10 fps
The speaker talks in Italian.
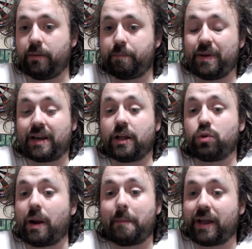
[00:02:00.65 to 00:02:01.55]
perché non ha
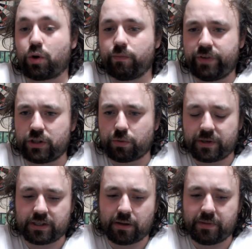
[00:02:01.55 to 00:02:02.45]
mai convinto
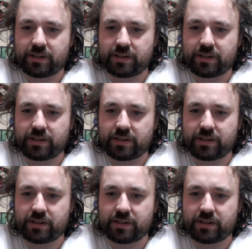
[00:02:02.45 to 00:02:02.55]
praticamente da